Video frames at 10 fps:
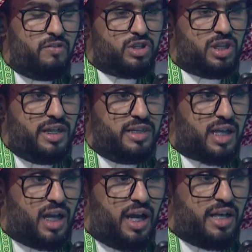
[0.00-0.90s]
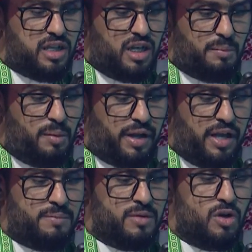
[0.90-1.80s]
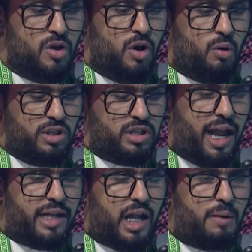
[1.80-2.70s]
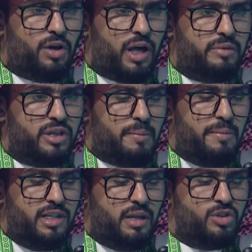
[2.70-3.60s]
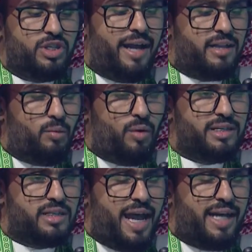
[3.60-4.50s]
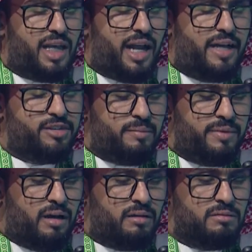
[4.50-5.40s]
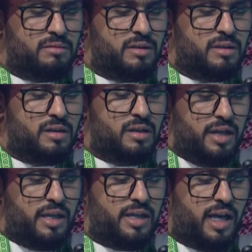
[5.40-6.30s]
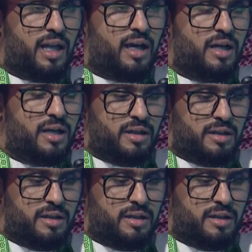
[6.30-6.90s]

من الفلوس اللي عندك الله يصلحك يا ابو ابراهيم وان شاء الله ترى بكره متجمع عند ابو سعد ابو سعد ترى عزمنا ايه يلا